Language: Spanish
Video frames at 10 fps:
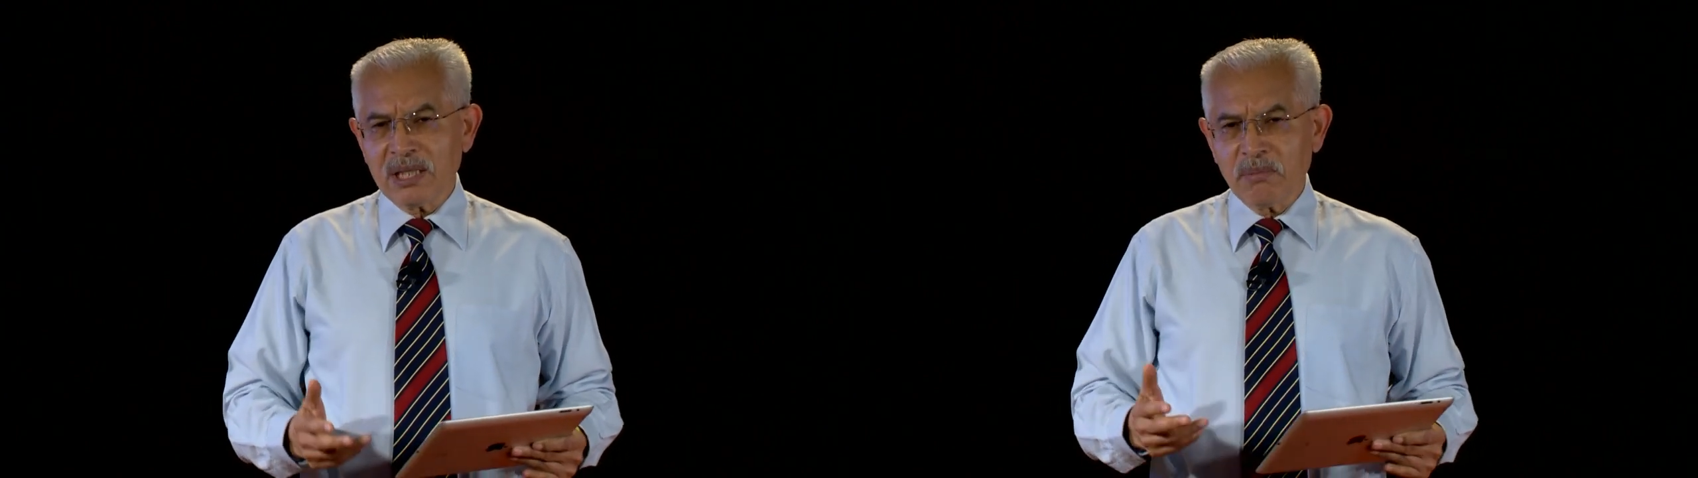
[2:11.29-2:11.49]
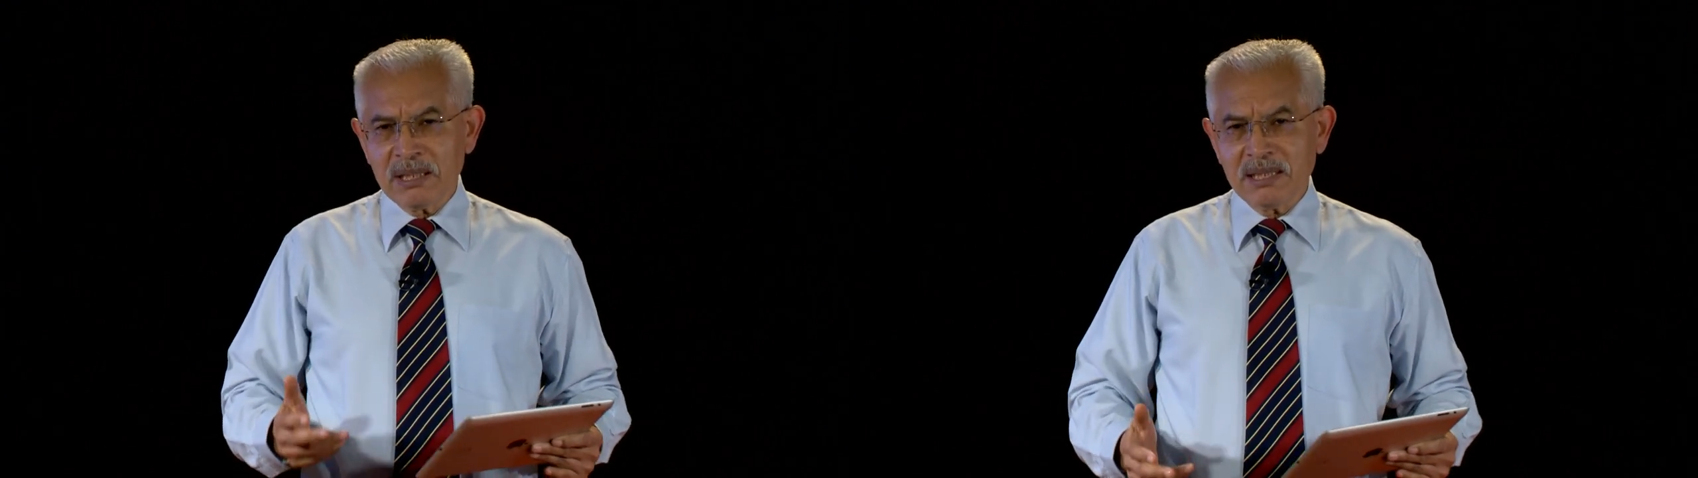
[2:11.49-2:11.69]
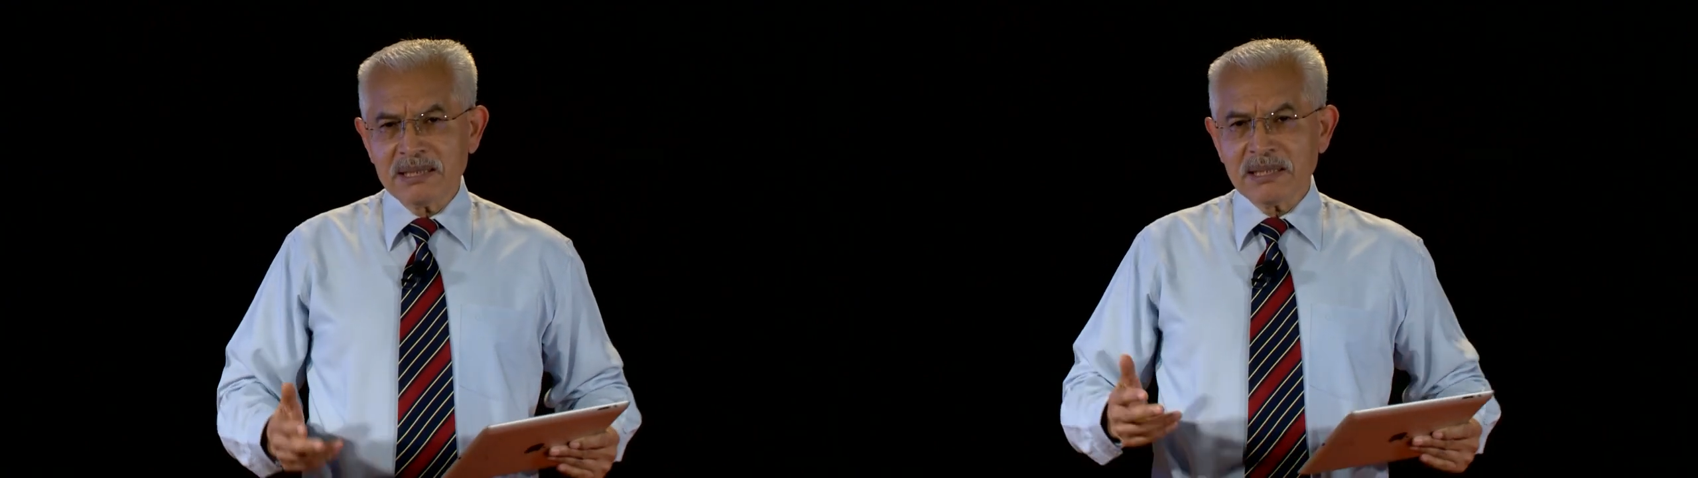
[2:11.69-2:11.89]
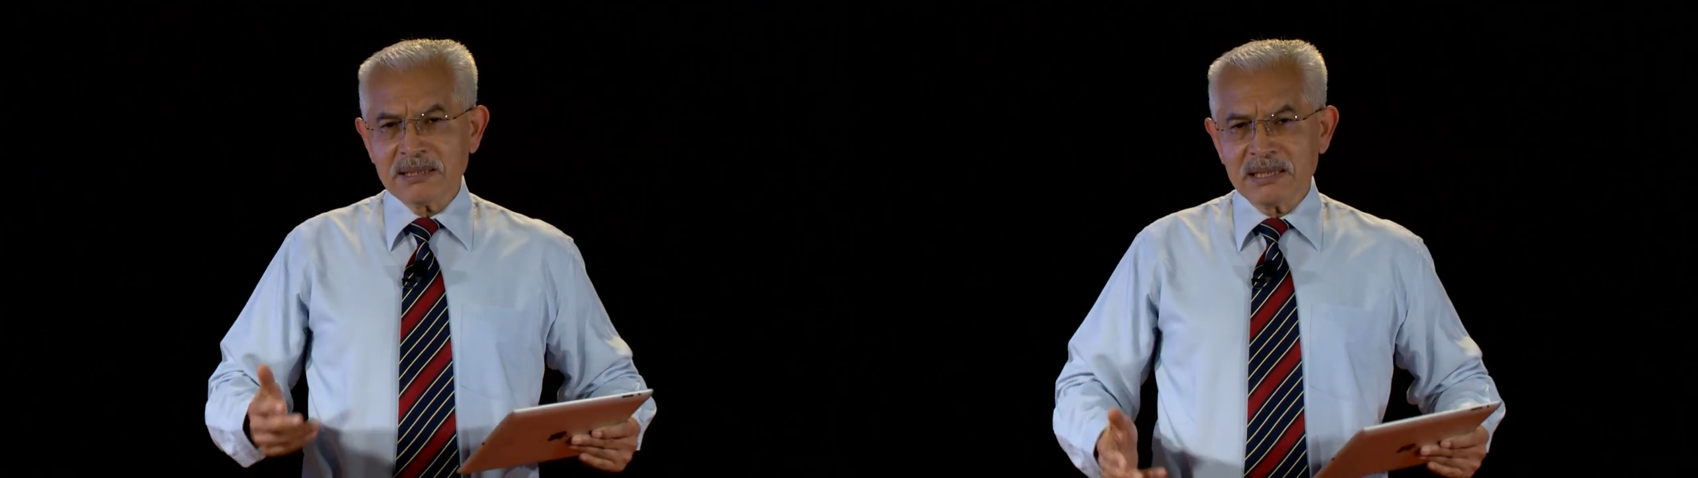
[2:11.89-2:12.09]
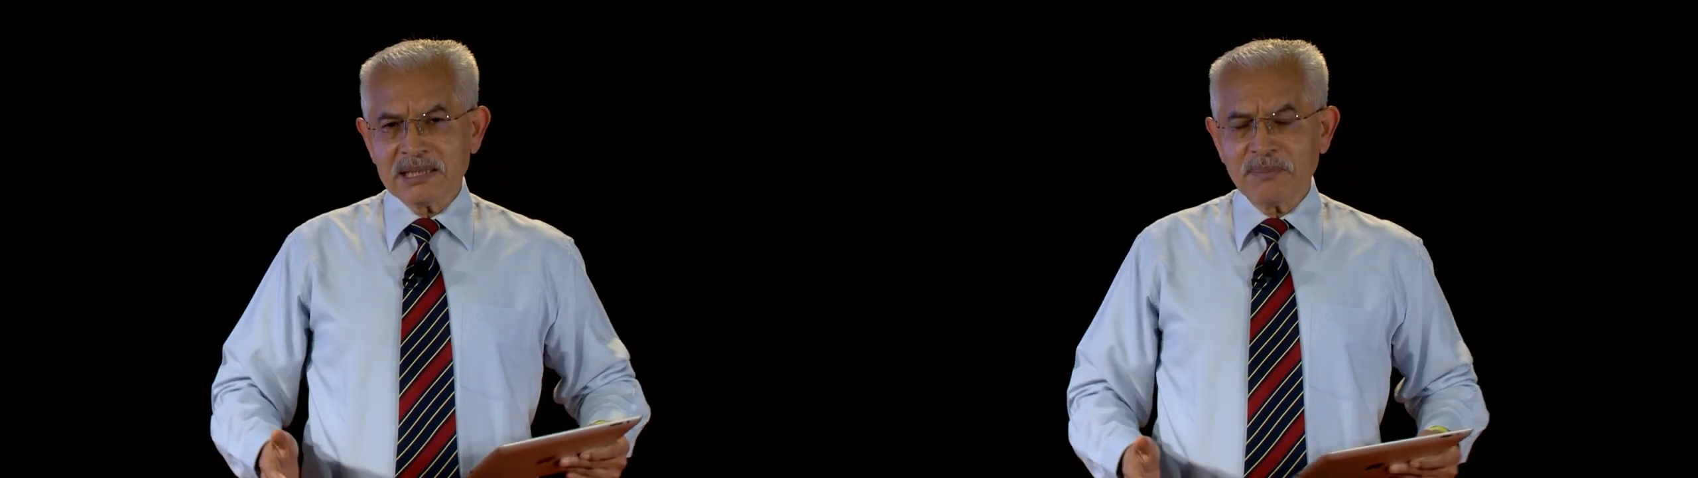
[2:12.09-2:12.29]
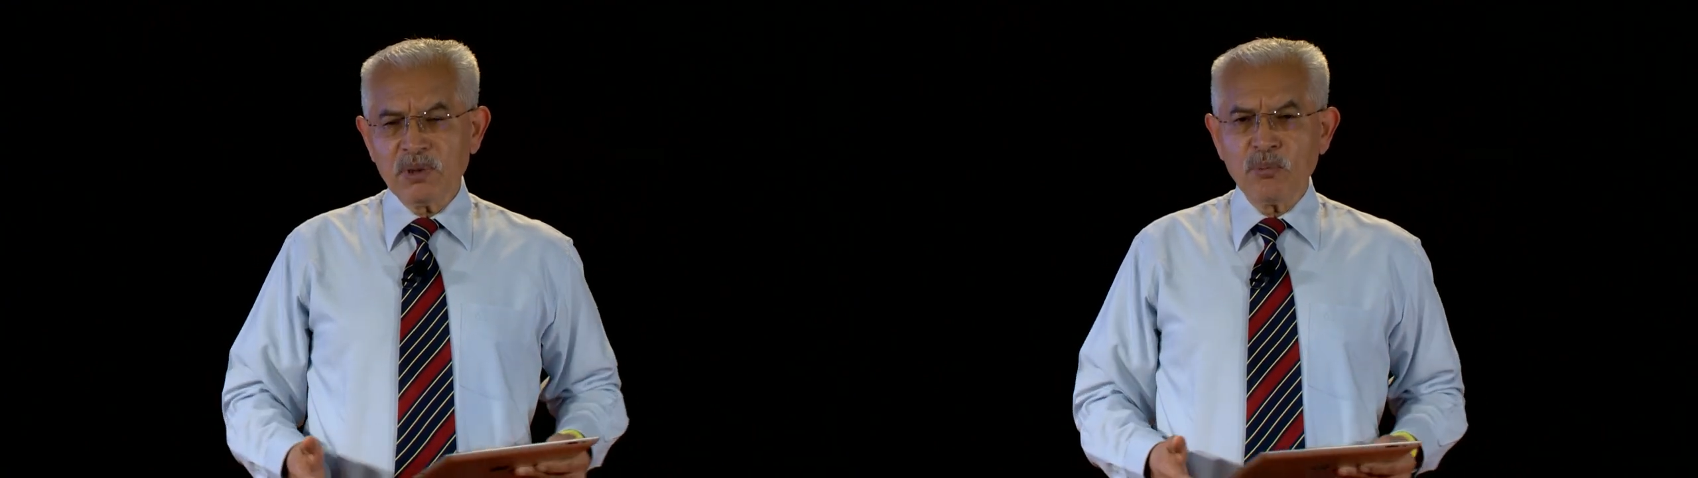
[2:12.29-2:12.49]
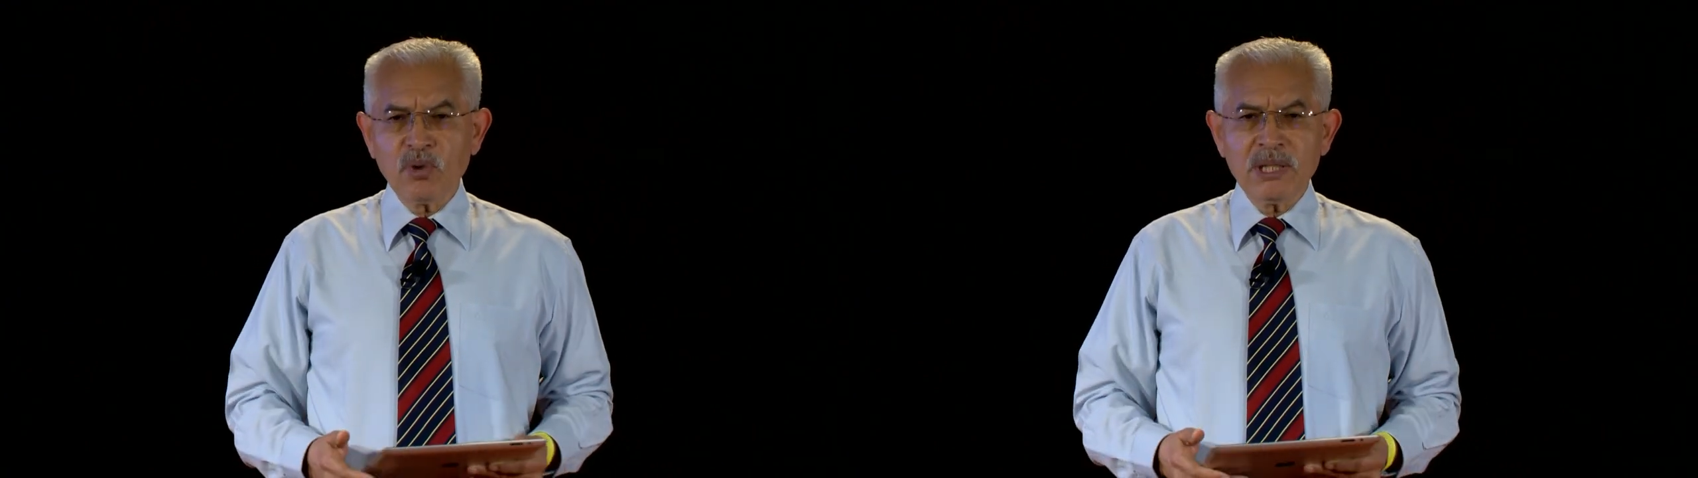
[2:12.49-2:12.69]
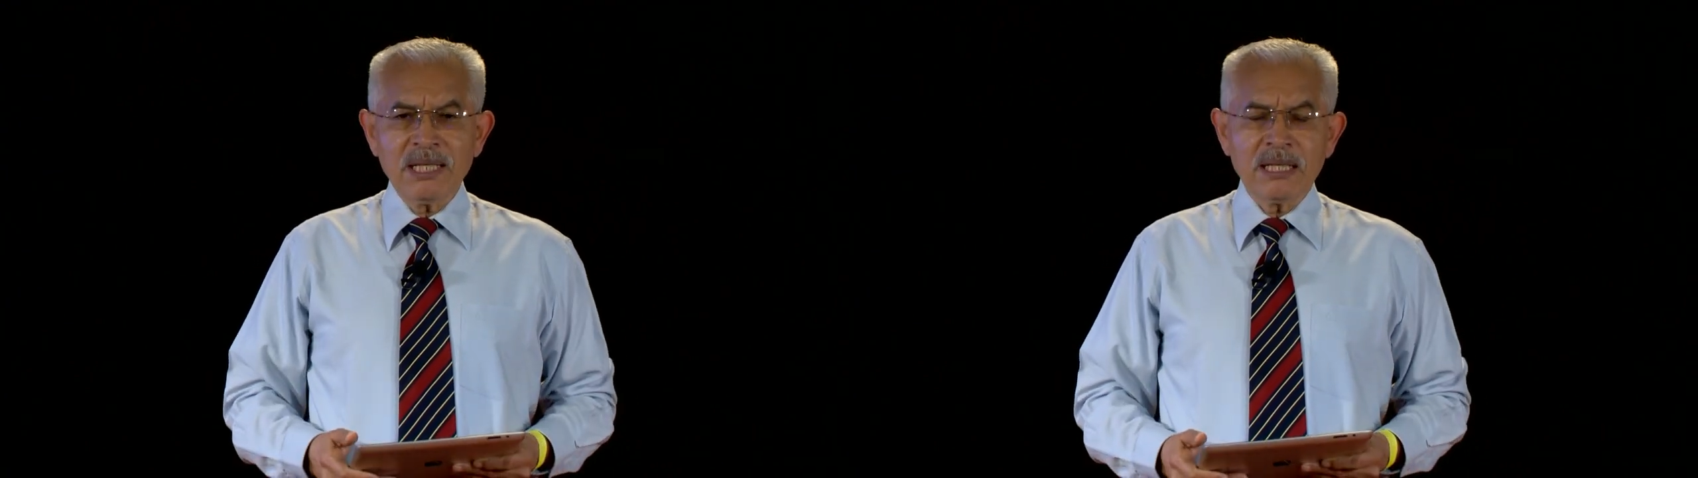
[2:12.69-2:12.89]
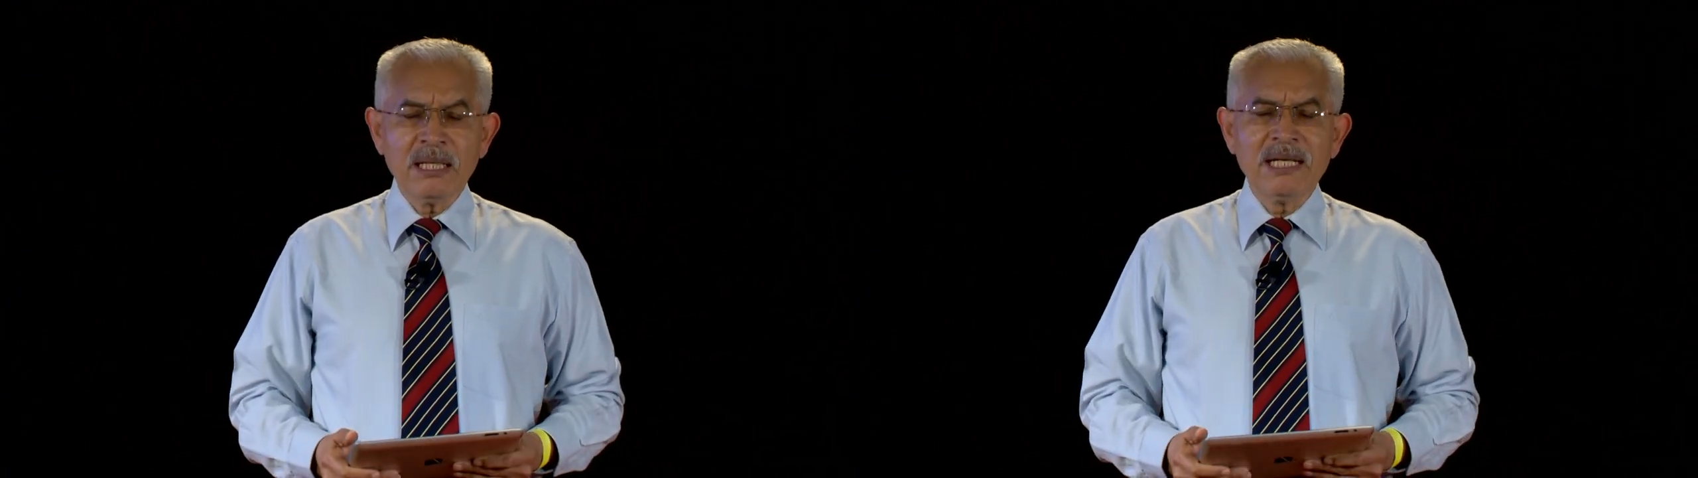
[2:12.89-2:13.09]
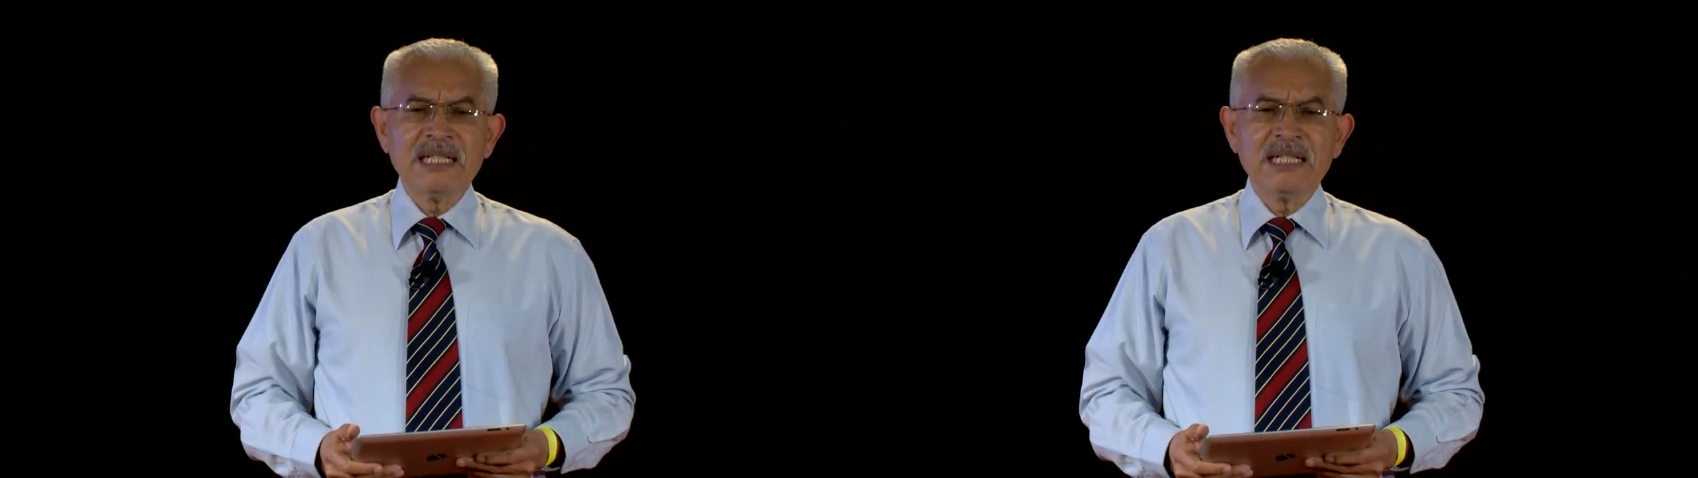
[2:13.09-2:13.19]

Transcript: adventistas del séptimo día,